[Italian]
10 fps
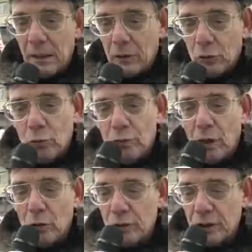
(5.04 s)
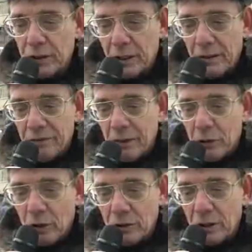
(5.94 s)
la truffa consiste nel
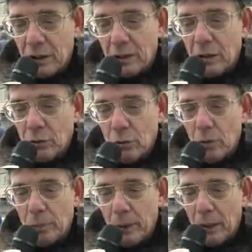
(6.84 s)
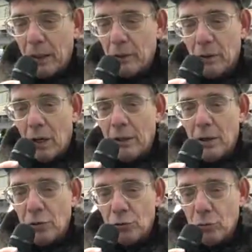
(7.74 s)
fatto che si tratta di un'opera che non ha
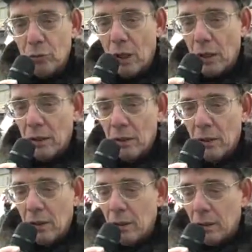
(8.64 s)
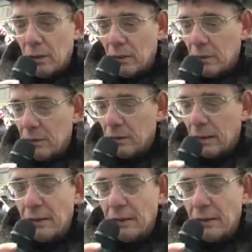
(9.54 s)
nessuna eh,